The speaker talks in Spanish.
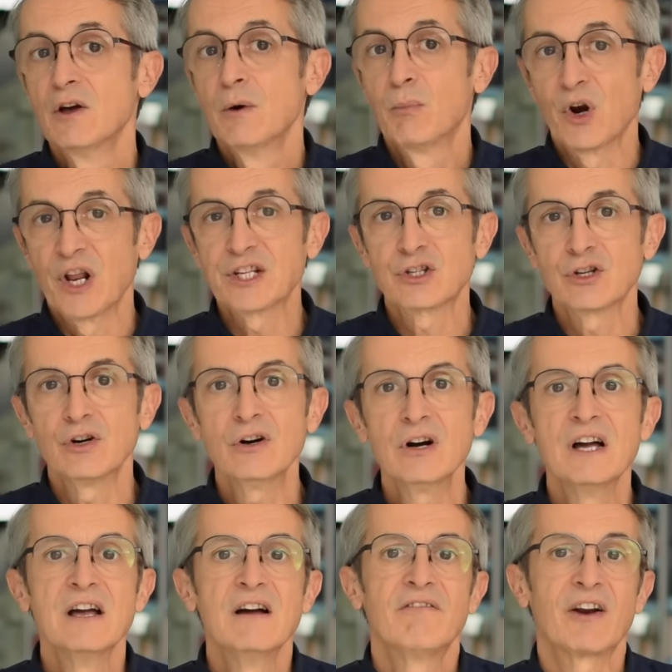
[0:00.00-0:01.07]
Por eso,
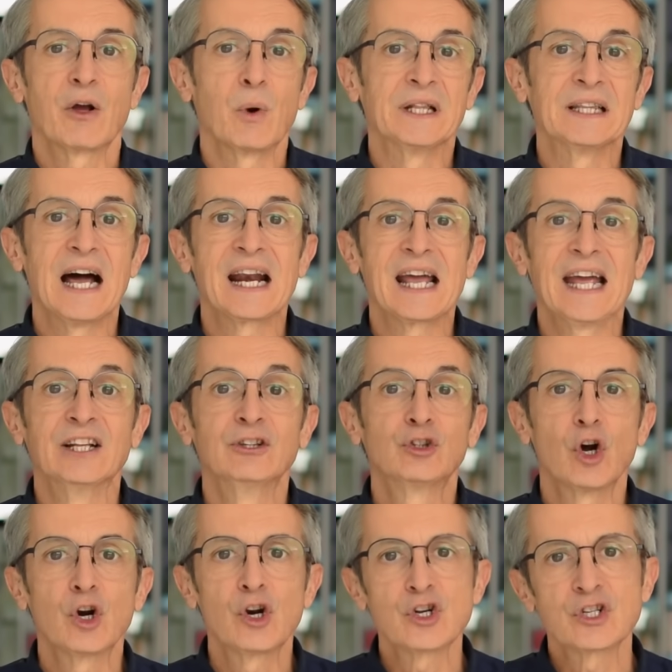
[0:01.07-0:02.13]
frecuentar
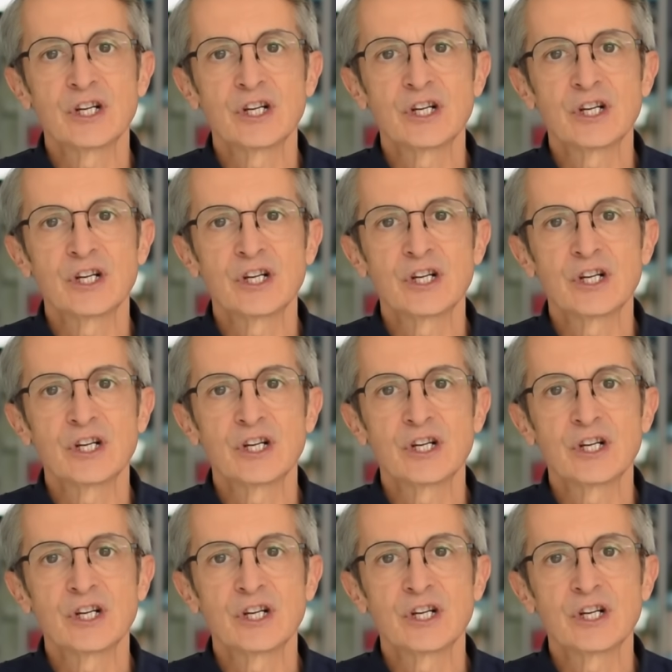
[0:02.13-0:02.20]
entornos